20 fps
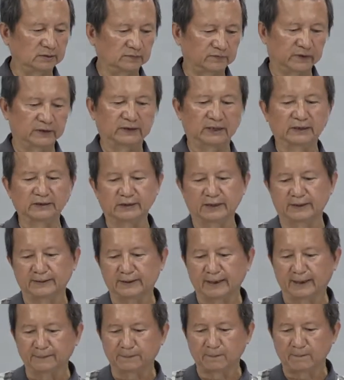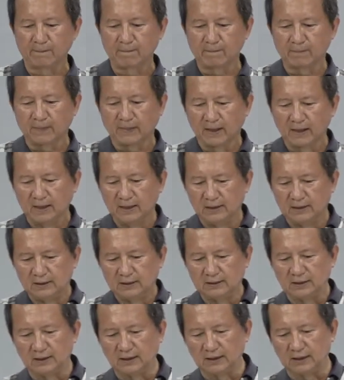非常简单。
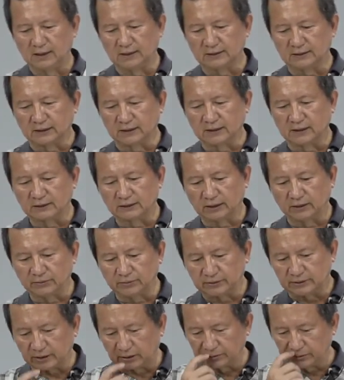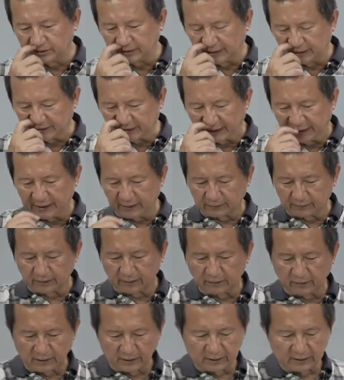那整个教教具的材料的
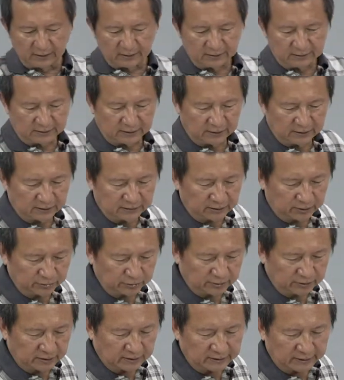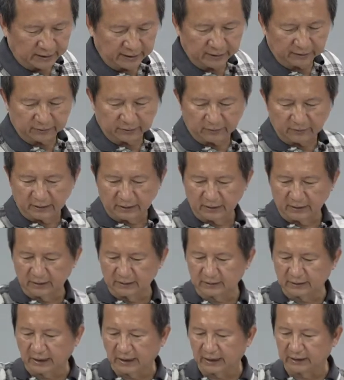话呢，整个教具的材料的话呢，
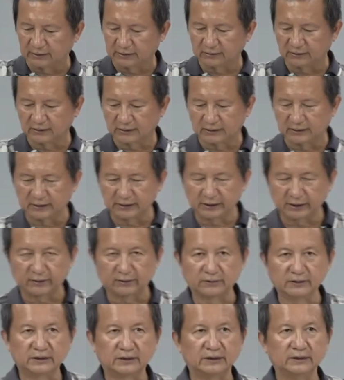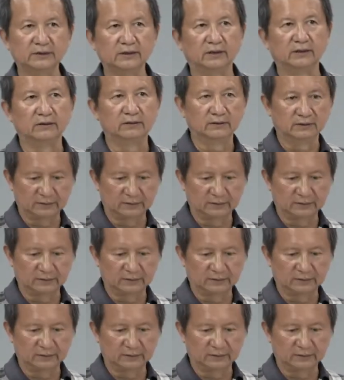大概就是这些东西哈，